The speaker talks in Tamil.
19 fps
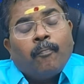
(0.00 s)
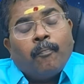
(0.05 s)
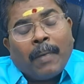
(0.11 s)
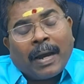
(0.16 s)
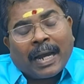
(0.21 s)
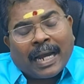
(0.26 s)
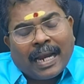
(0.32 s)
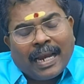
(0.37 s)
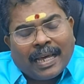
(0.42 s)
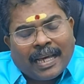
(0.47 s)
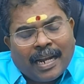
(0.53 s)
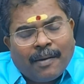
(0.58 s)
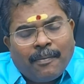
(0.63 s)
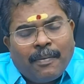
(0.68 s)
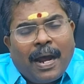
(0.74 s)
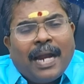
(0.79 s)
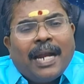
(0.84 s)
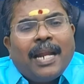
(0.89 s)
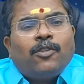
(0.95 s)

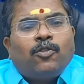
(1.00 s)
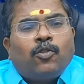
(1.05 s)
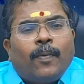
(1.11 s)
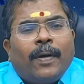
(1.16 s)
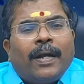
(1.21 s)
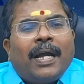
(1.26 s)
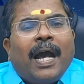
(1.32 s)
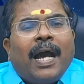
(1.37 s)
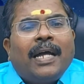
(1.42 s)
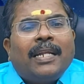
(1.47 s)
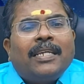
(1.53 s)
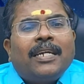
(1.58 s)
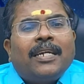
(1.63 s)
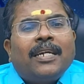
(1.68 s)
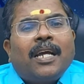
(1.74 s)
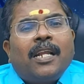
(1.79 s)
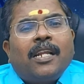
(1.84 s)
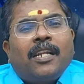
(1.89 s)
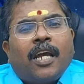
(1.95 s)
மங்களகரமான
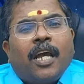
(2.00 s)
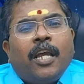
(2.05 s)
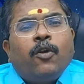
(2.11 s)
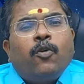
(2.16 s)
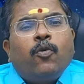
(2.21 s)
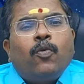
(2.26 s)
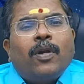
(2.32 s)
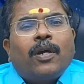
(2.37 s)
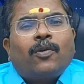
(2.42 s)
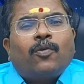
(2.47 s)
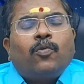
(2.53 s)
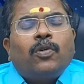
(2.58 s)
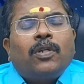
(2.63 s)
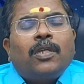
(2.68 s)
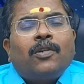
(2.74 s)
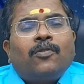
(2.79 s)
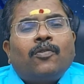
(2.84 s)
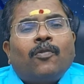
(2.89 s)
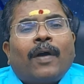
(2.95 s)
சுபகாரியங்கள்
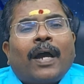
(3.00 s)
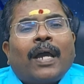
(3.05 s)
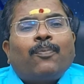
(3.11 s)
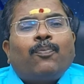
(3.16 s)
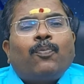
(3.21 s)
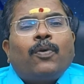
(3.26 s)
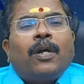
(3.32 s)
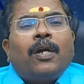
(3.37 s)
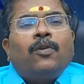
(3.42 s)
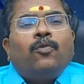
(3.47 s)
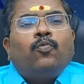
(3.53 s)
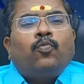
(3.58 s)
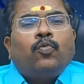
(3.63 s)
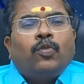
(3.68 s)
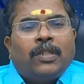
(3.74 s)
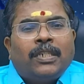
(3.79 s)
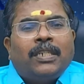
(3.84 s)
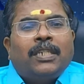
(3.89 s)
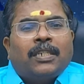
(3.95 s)
கைகூடக்கூடிய ஒரு வாய்ப்புகள்
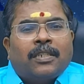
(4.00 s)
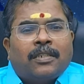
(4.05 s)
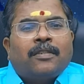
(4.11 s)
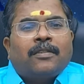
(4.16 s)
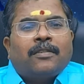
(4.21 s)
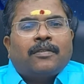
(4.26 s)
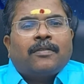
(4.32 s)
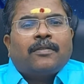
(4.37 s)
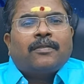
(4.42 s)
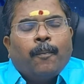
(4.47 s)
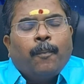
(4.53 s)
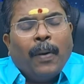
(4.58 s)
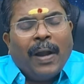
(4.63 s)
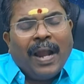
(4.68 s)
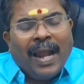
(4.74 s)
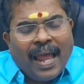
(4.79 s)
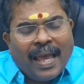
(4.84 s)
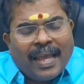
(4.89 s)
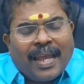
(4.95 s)
உண்டு
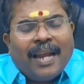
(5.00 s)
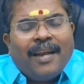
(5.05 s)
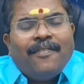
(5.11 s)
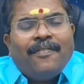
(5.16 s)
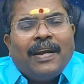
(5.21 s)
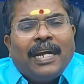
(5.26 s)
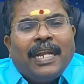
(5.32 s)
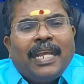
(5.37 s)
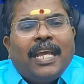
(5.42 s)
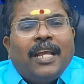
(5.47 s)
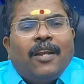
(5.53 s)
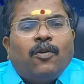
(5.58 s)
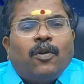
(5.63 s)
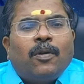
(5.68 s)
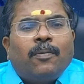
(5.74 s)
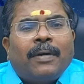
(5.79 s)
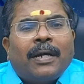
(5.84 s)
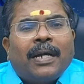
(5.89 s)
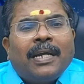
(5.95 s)
பிள்ளைகள் வழியில்
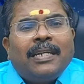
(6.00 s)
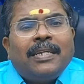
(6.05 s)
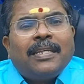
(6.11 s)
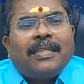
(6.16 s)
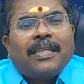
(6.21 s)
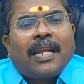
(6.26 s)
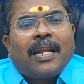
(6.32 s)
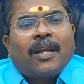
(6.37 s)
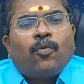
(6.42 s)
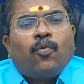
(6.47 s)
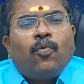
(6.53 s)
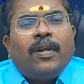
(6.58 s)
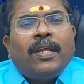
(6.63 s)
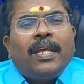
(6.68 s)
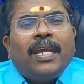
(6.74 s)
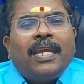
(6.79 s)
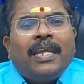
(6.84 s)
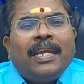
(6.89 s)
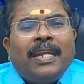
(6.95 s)
ஒரு மகிழ்ச்சி
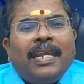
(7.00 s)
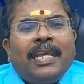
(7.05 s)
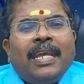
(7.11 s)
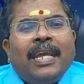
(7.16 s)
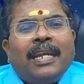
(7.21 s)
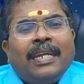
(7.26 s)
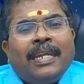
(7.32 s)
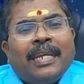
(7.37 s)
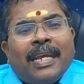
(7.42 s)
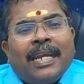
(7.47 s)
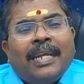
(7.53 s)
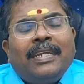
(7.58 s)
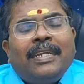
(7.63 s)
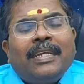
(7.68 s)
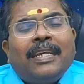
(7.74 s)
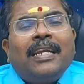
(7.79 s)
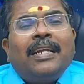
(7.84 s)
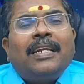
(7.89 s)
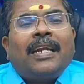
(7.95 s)
தரக்கூடிய இனிய
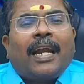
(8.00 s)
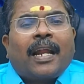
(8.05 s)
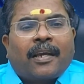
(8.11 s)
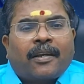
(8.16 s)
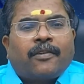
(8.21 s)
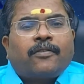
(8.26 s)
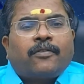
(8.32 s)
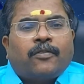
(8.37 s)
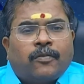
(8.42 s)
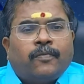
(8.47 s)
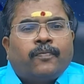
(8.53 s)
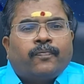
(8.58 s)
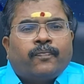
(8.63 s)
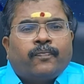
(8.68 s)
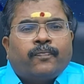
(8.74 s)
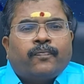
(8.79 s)
நிகழ்ச்சிகள் நடக்கும்